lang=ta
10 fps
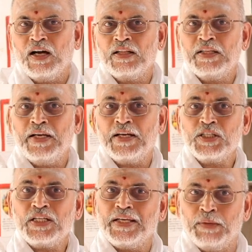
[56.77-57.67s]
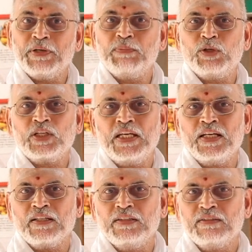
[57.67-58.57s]
அந்த இடைஞ்சலை எப்படி
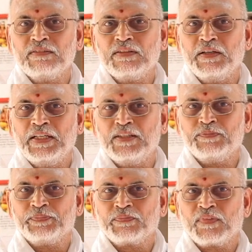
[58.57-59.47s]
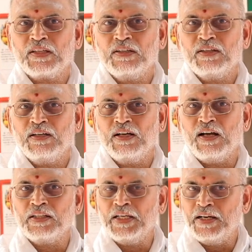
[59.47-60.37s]
போக்கிக்கிறது அப்படின்னு
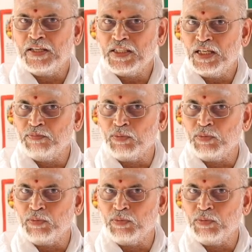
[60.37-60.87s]
அந்த இடைஞ்சலை